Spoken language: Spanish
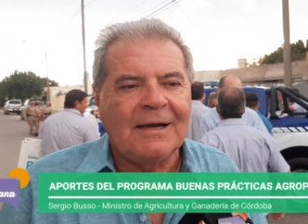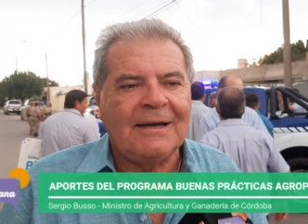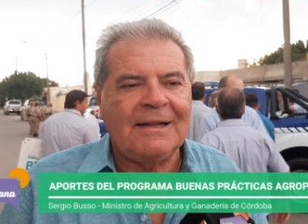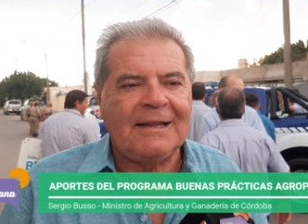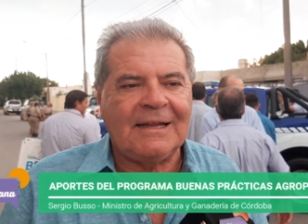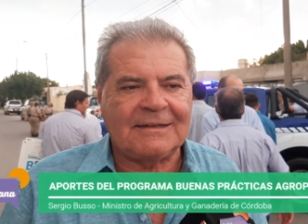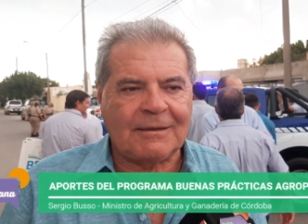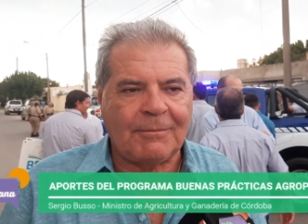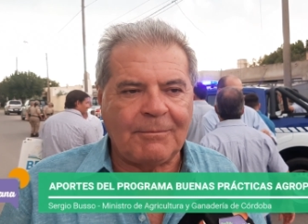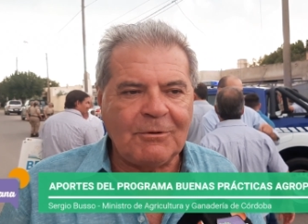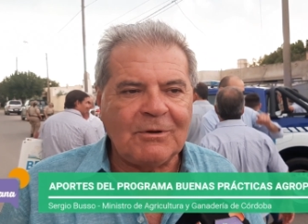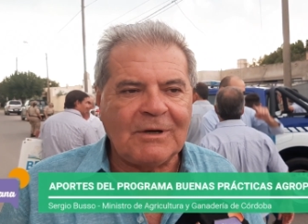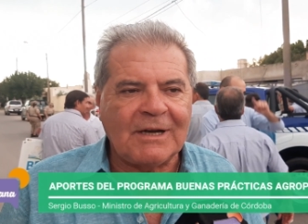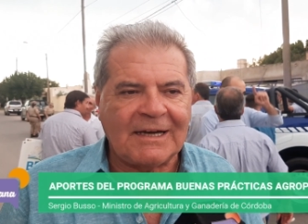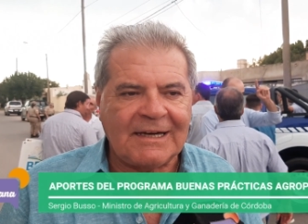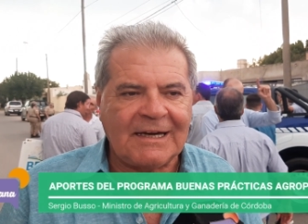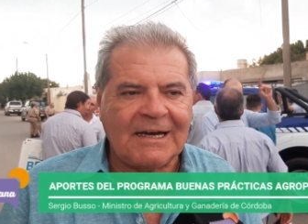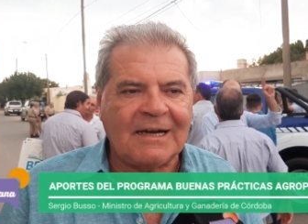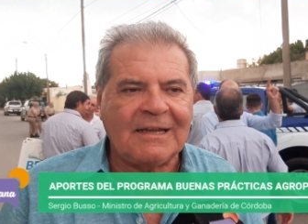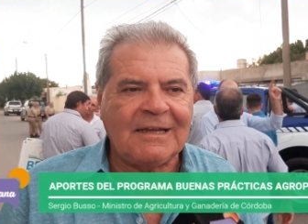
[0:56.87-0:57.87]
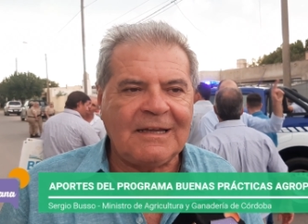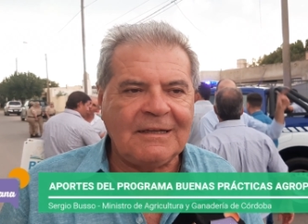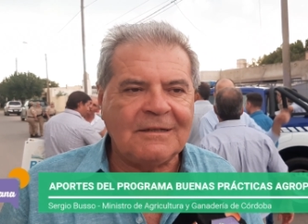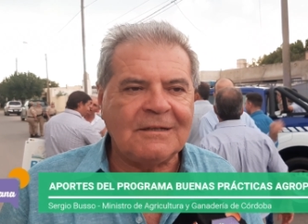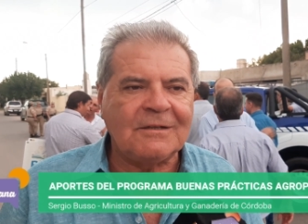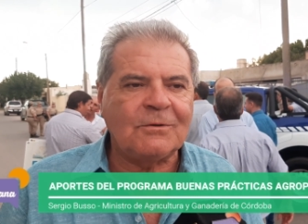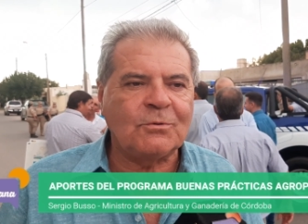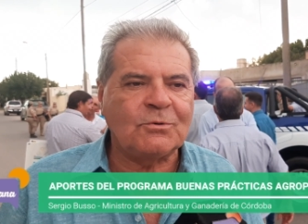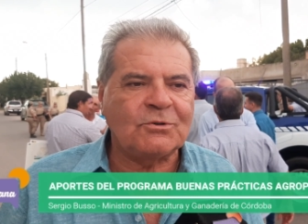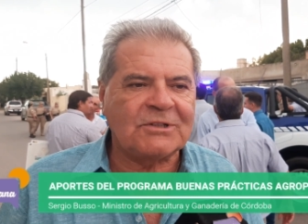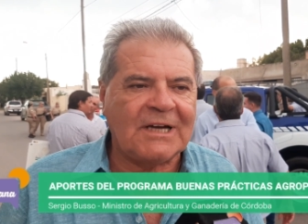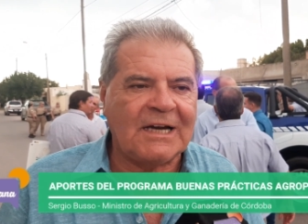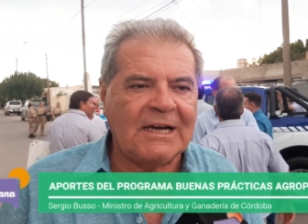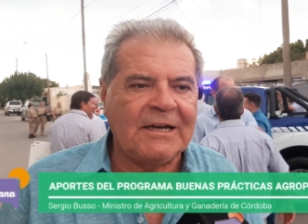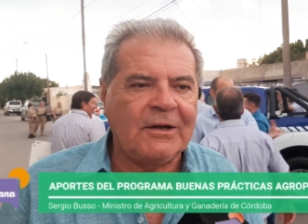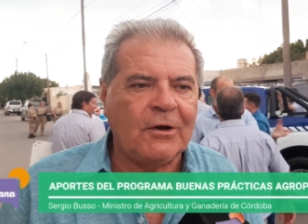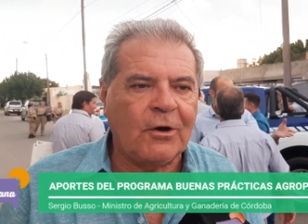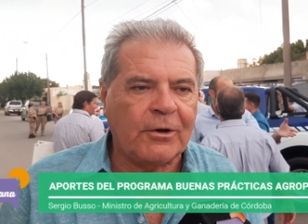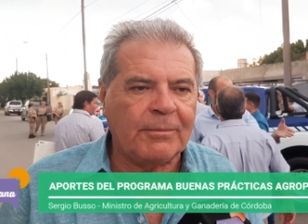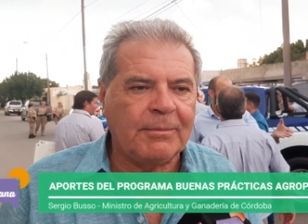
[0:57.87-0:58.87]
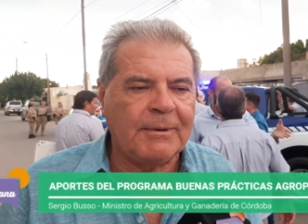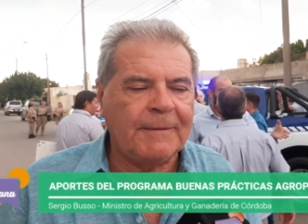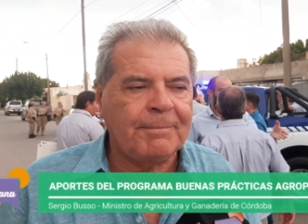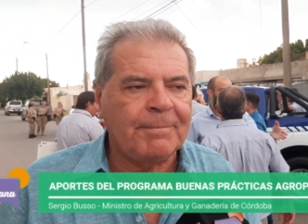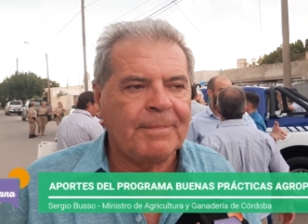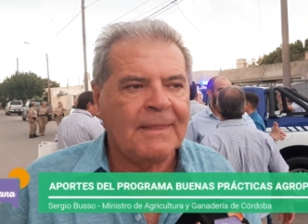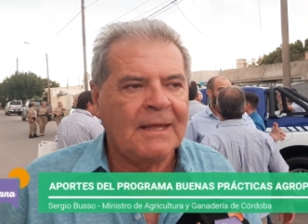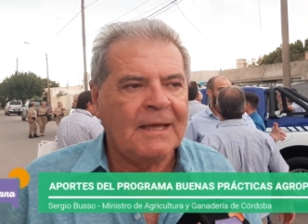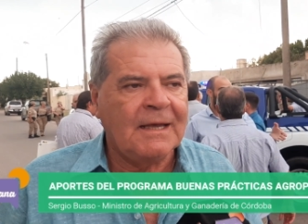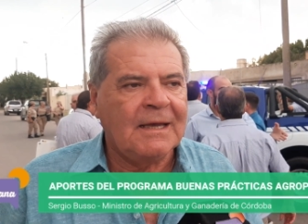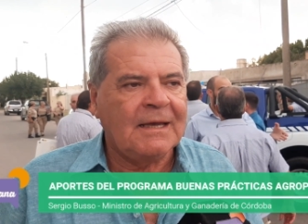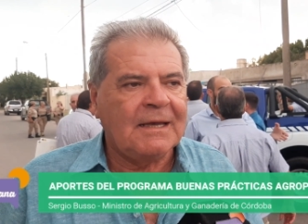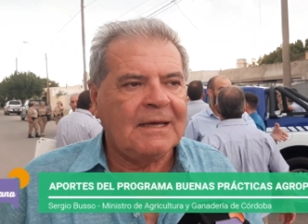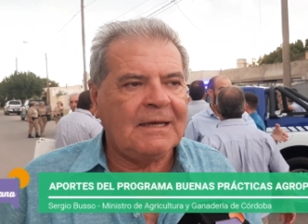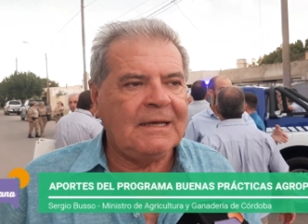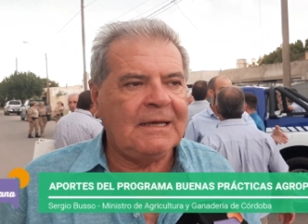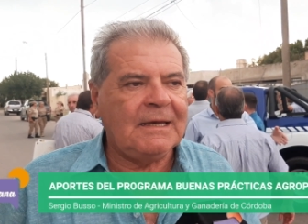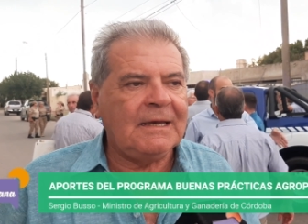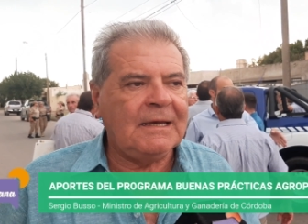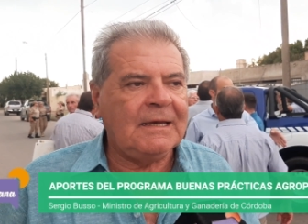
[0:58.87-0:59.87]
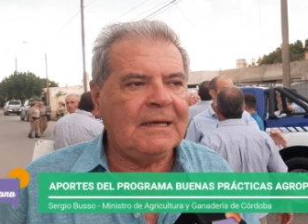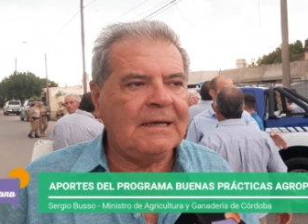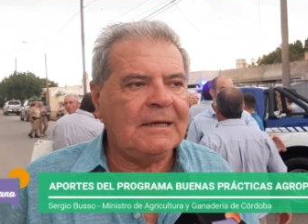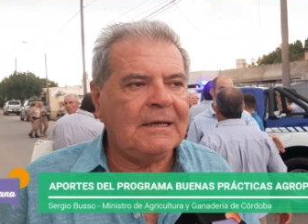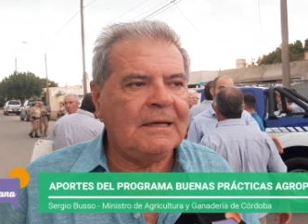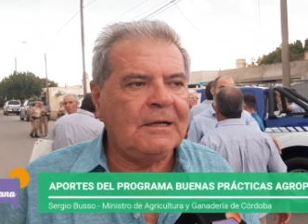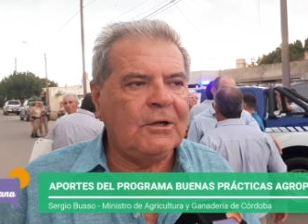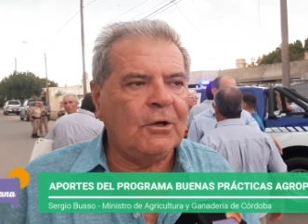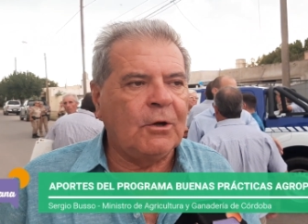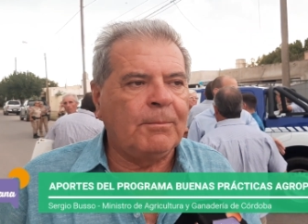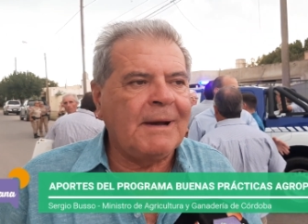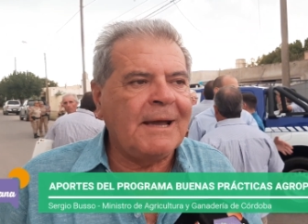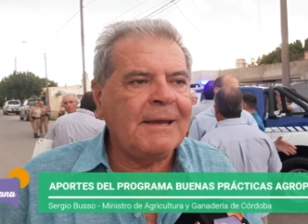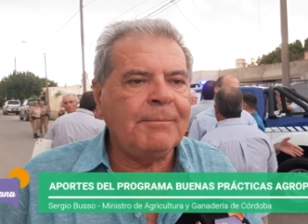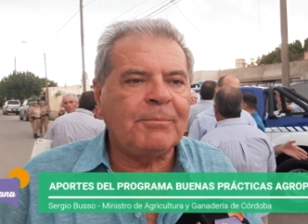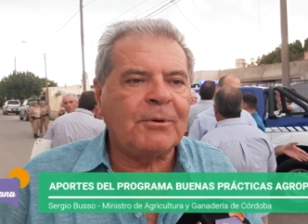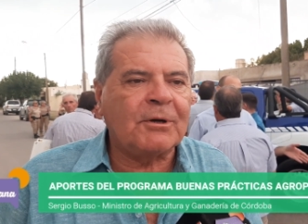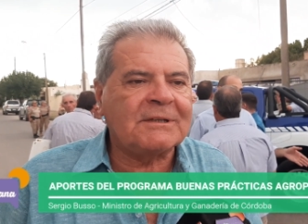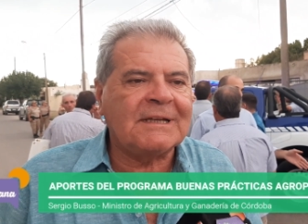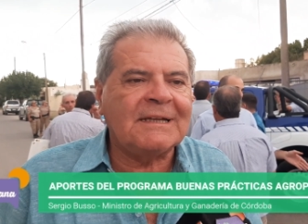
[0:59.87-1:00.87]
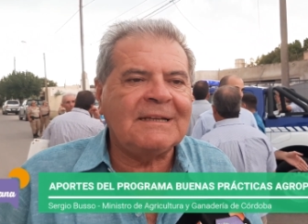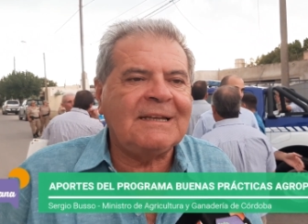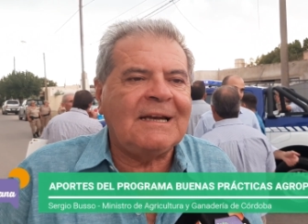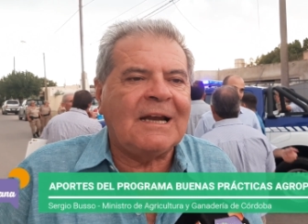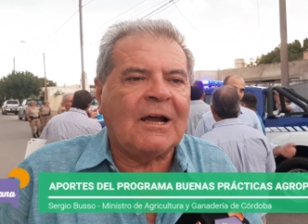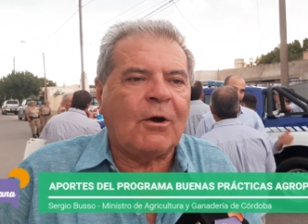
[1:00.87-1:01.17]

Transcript: le da también una jerarquía institucional enorme y, lo más importante, es el